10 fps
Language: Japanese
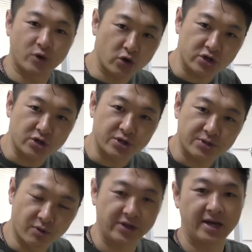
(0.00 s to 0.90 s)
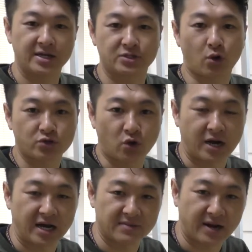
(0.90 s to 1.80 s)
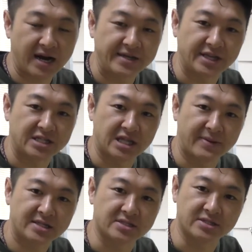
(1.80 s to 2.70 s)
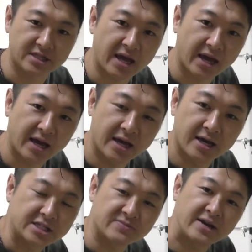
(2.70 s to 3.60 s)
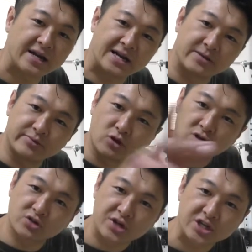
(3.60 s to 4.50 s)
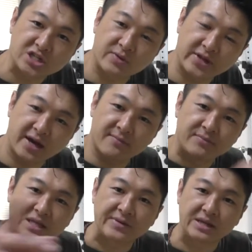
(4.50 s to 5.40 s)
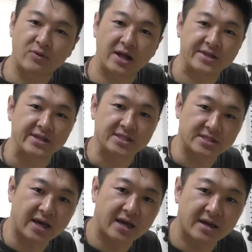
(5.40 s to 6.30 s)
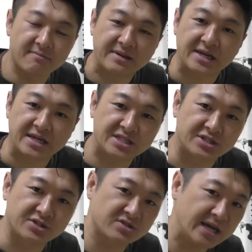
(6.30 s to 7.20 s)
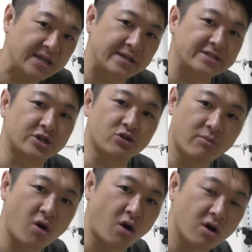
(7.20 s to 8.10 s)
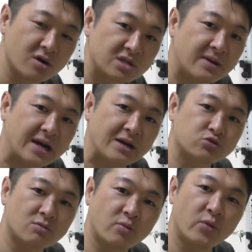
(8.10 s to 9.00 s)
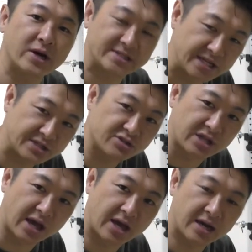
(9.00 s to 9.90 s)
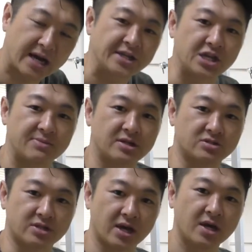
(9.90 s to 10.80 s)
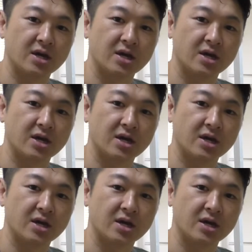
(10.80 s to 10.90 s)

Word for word: ブログもね、そこそこか今書いていってますんで、説明欄にあるブログのリンクもね、見てみてもらってですね、まだ記事少ないんですけども、今から太もも痩せについて書いていきますんで、